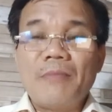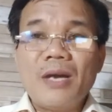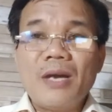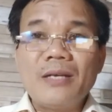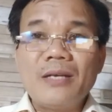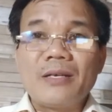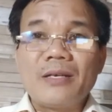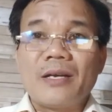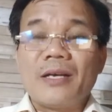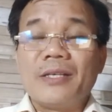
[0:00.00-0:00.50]

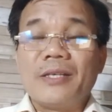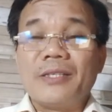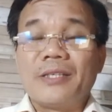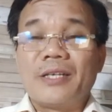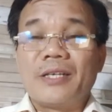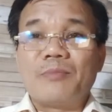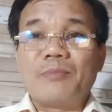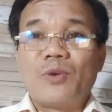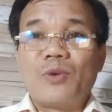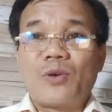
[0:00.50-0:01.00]
bất kỳ
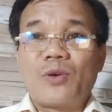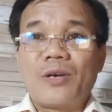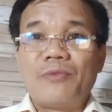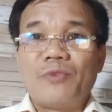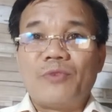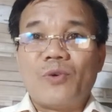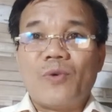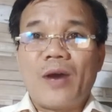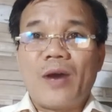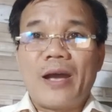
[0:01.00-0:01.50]
trong một cái
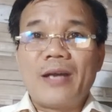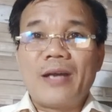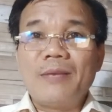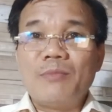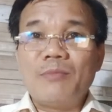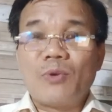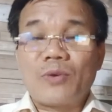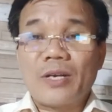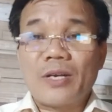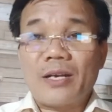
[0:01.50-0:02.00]
vụ án,
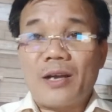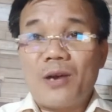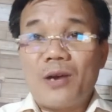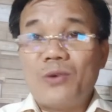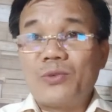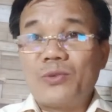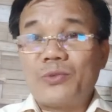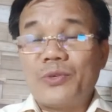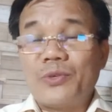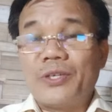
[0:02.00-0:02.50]
một cái
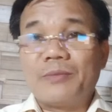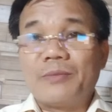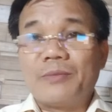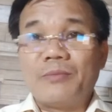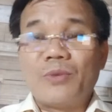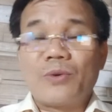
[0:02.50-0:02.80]
câu chuyện,